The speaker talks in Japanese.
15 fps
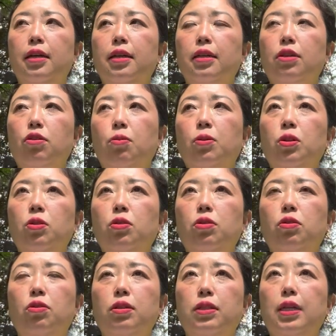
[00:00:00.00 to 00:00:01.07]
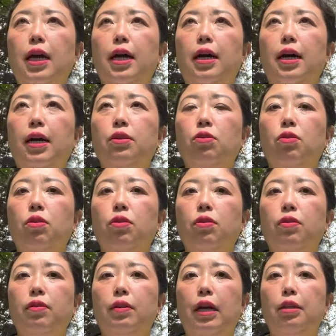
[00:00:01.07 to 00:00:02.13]
引きこもりの人にさあ
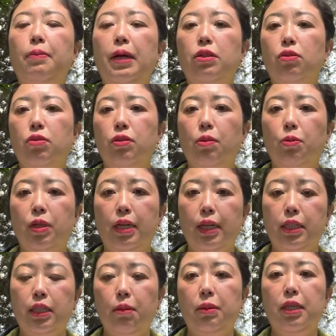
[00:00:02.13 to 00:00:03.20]
のアルバイトでもいいからしてみ